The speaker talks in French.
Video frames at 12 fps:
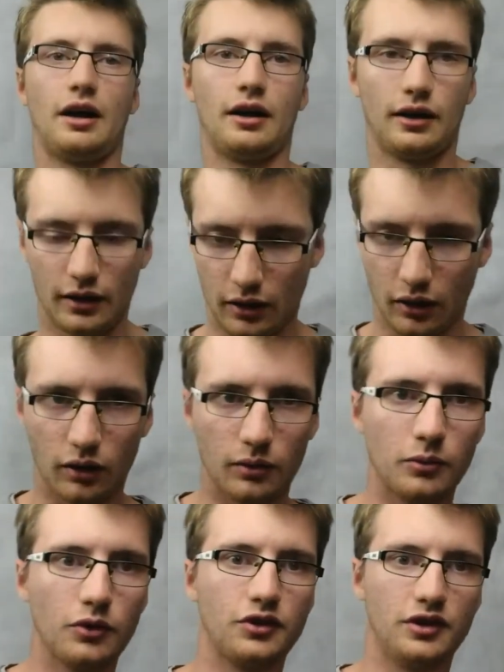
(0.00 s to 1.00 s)
Alors, mon
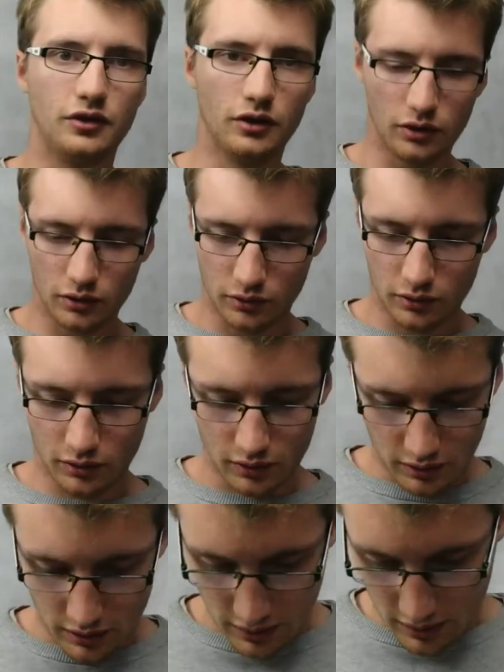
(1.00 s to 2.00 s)
ciseau.
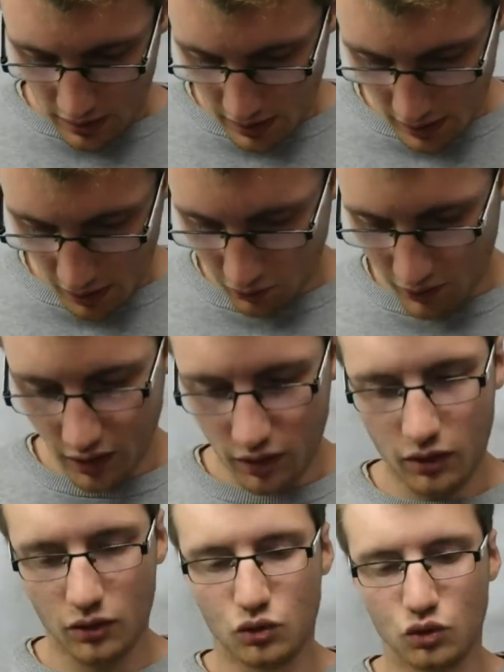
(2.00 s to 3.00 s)
Et là, on va
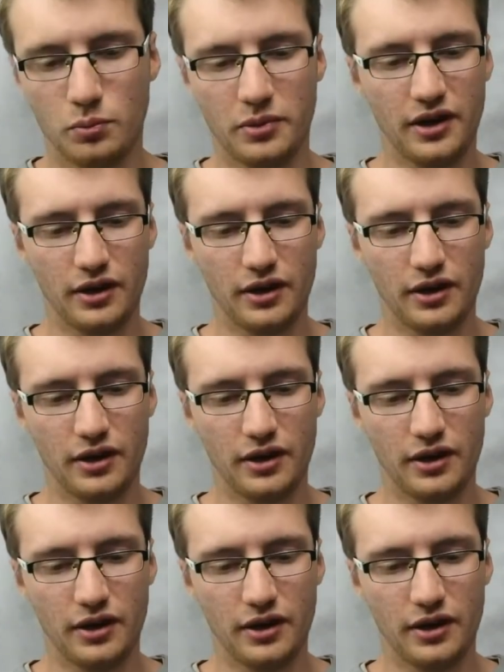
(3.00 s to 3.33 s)
couper.